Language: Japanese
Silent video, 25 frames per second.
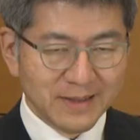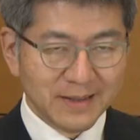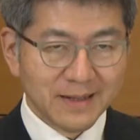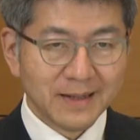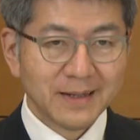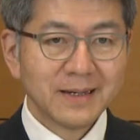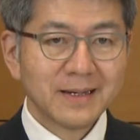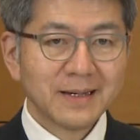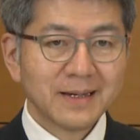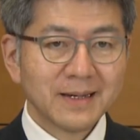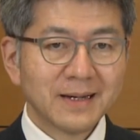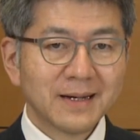
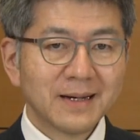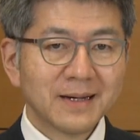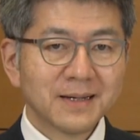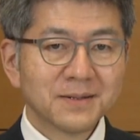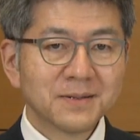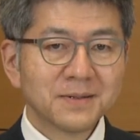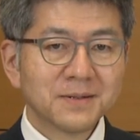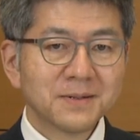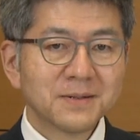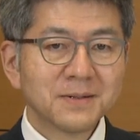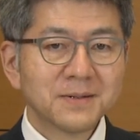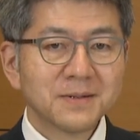はい、
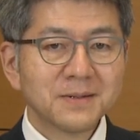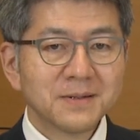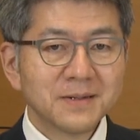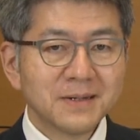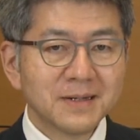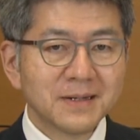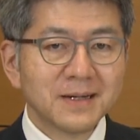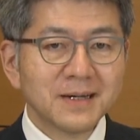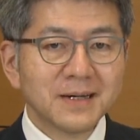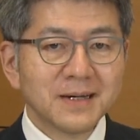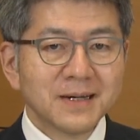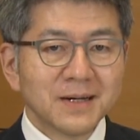本
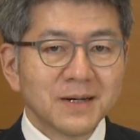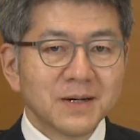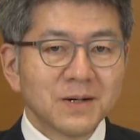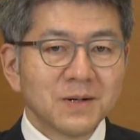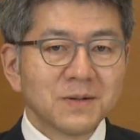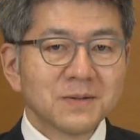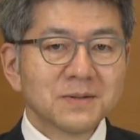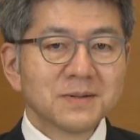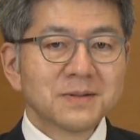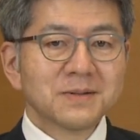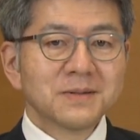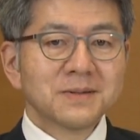
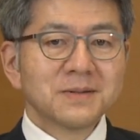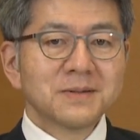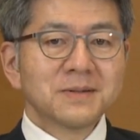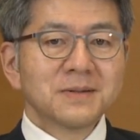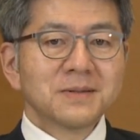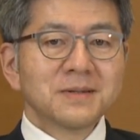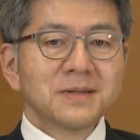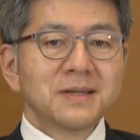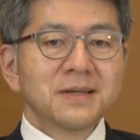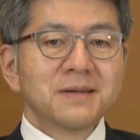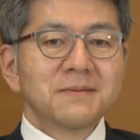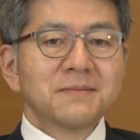
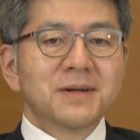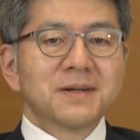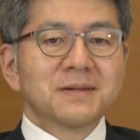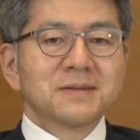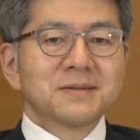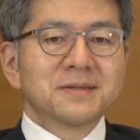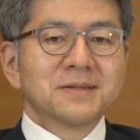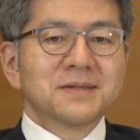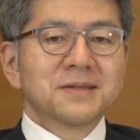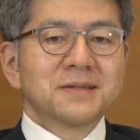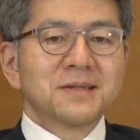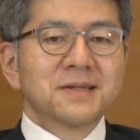当に
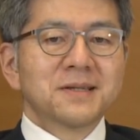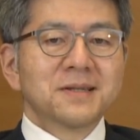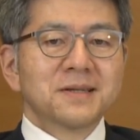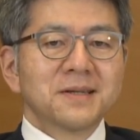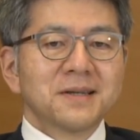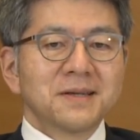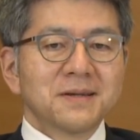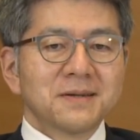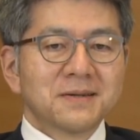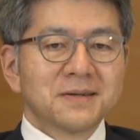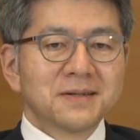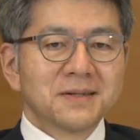マルクス主
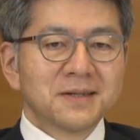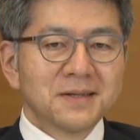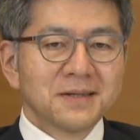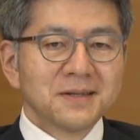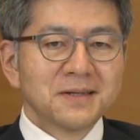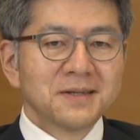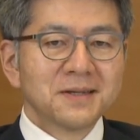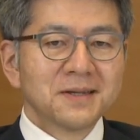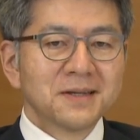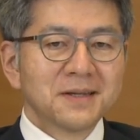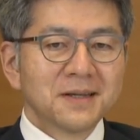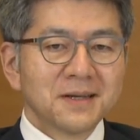義を
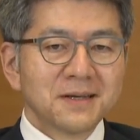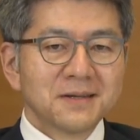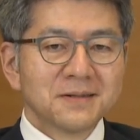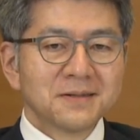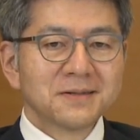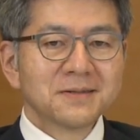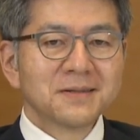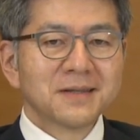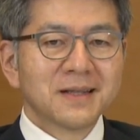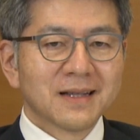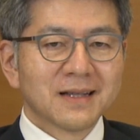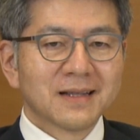信じてい
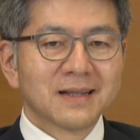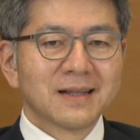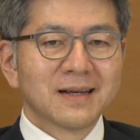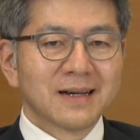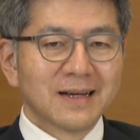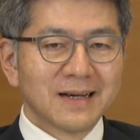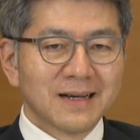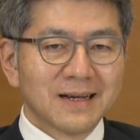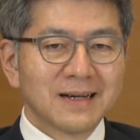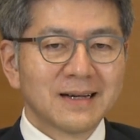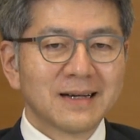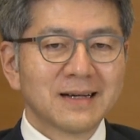るんだった
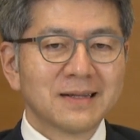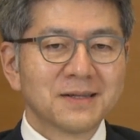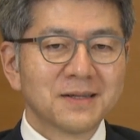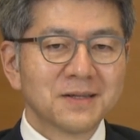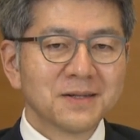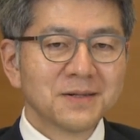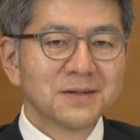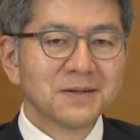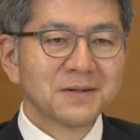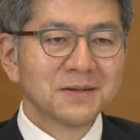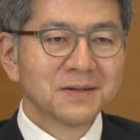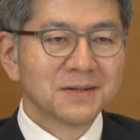ら、
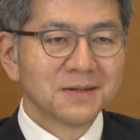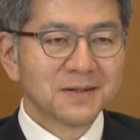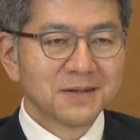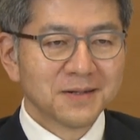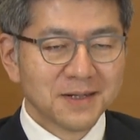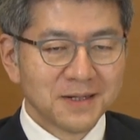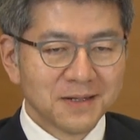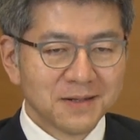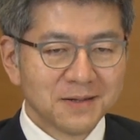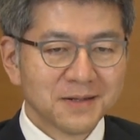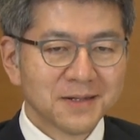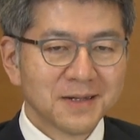中国の
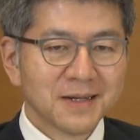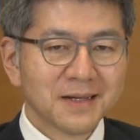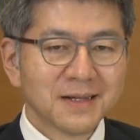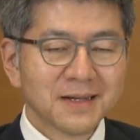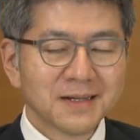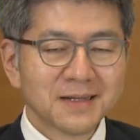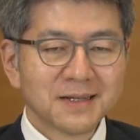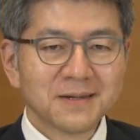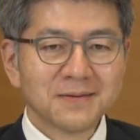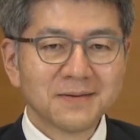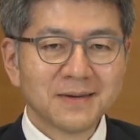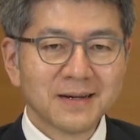指導者
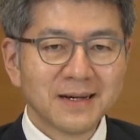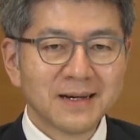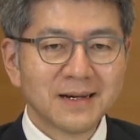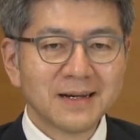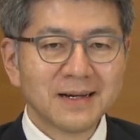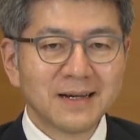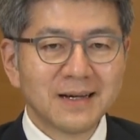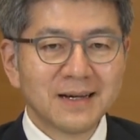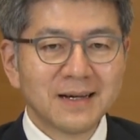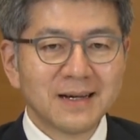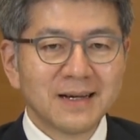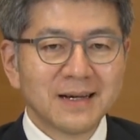たちは
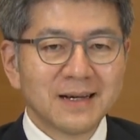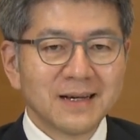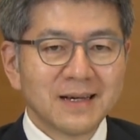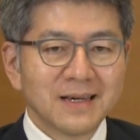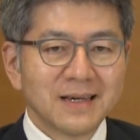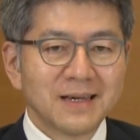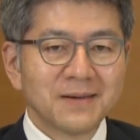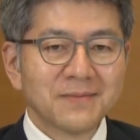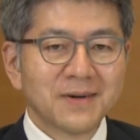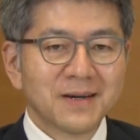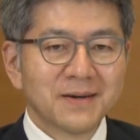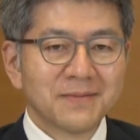
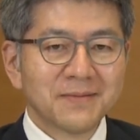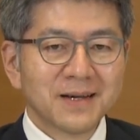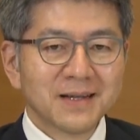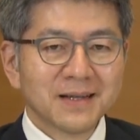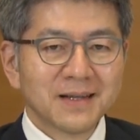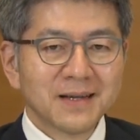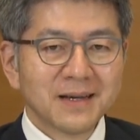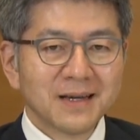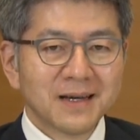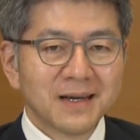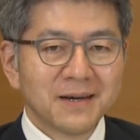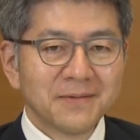今ま
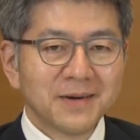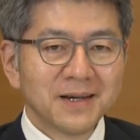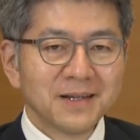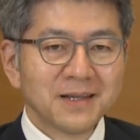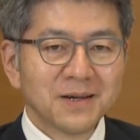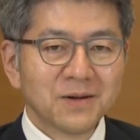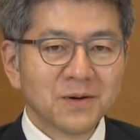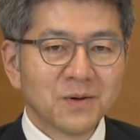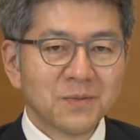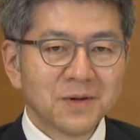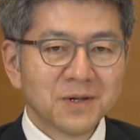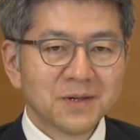た山
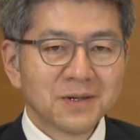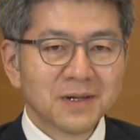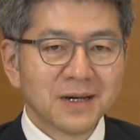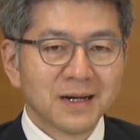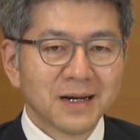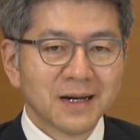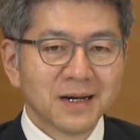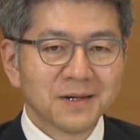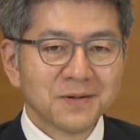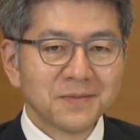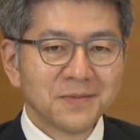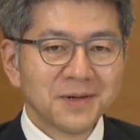にこもって
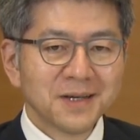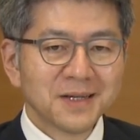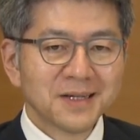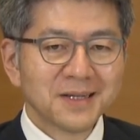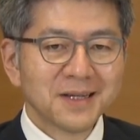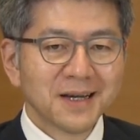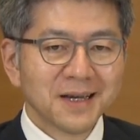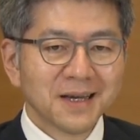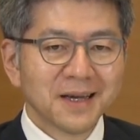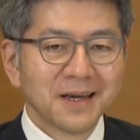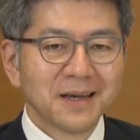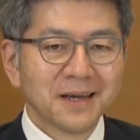革命
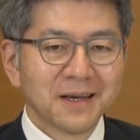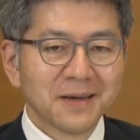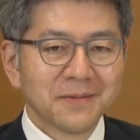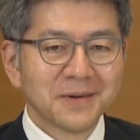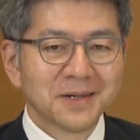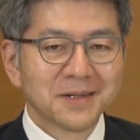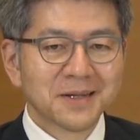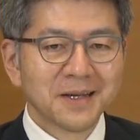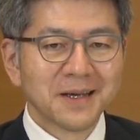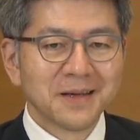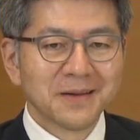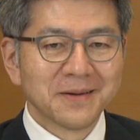しなきゃいけ
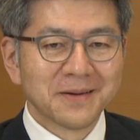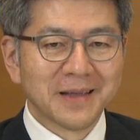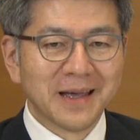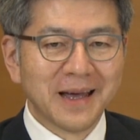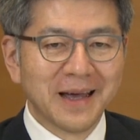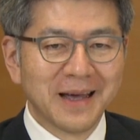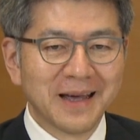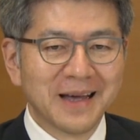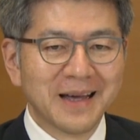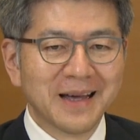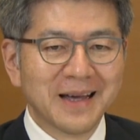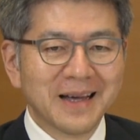ませんよ
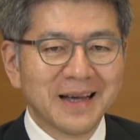ね。